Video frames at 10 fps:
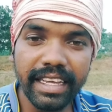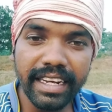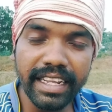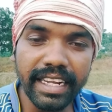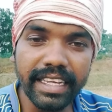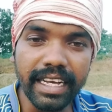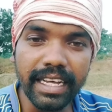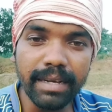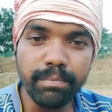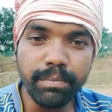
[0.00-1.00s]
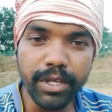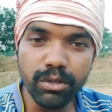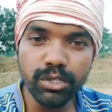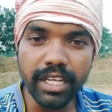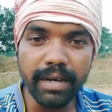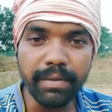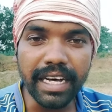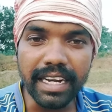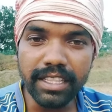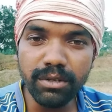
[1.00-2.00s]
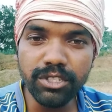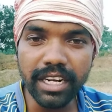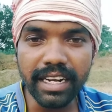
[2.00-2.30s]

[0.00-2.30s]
इन्ने लेखा व्यवस्था भारत में चल